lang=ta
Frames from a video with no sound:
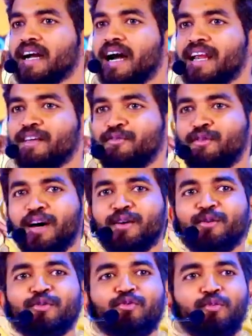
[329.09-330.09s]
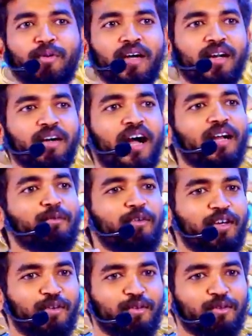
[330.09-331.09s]
கலர்ஃபுல்லாக இருக்கும் சூப்பராக இருக்கும்
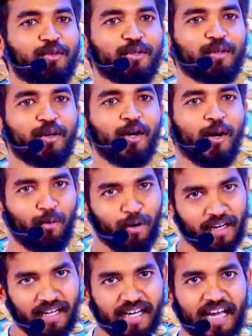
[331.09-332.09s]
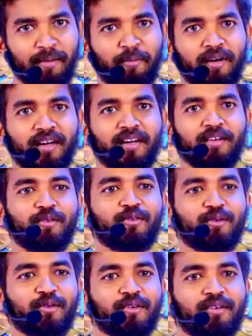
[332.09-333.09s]
அனுபவிக்கணும்னு தோணும் உடனே கைப்பற்றிடணும்னு
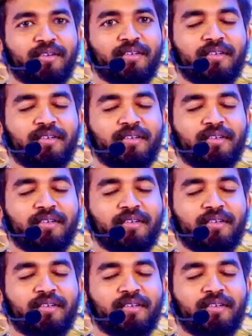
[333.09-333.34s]
தோணும்